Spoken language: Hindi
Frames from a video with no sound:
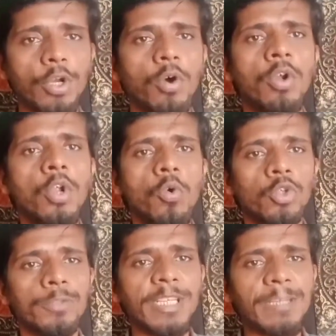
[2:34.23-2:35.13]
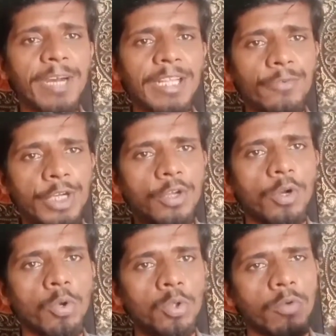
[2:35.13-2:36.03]
को उसमें से बाद वीडियो
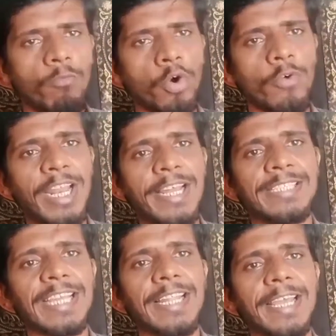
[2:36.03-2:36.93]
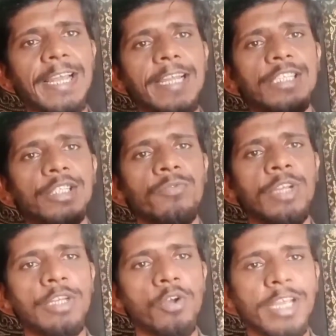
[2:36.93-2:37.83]
को वो वाला हिस्सा देख लें जिस
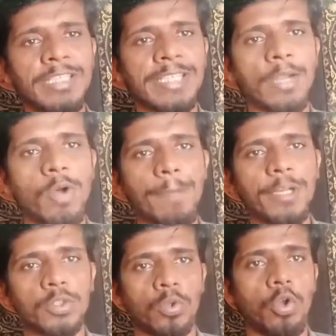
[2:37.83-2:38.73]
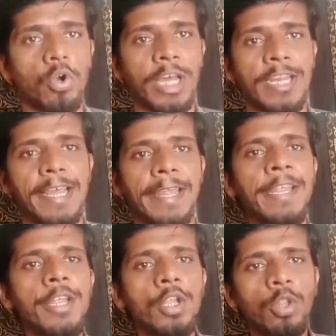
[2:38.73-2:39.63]
वीडियो के हिस्से को आपने स्लो करना है
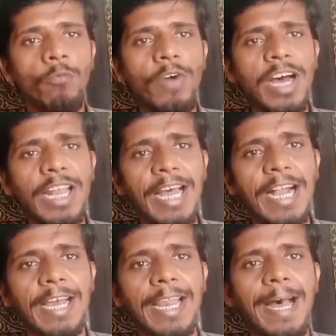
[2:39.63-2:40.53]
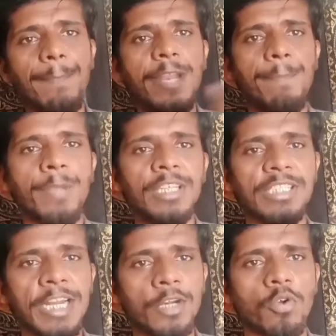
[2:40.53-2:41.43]
तो वहाँ लाकर आपने फिर इस
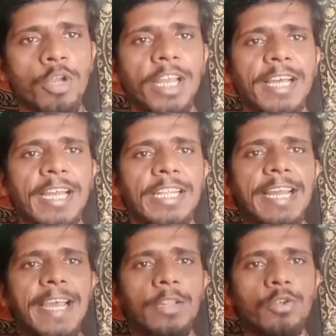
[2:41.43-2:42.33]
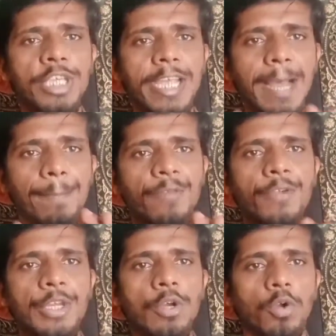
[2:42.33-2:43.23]
कटर को क्लिक कर देना है तो ये आपकी
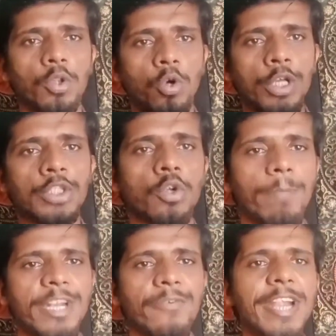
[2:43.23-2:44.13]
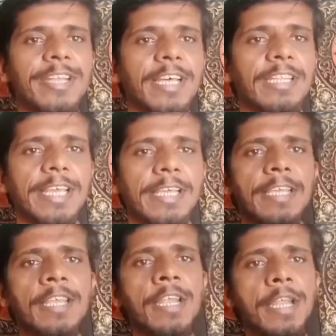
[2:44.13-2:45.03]
वीडियो को दो हिस्सों में डिवाइड कर देगी
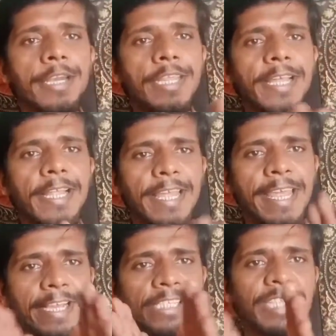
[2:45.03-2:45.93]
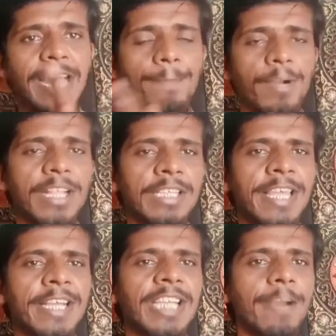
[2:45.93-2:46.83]
ठीक है एक हिस्सा आपका
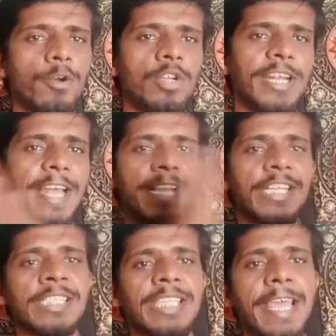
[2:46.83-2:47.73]
एक साइड पे हो जाएगा एक हिस्सा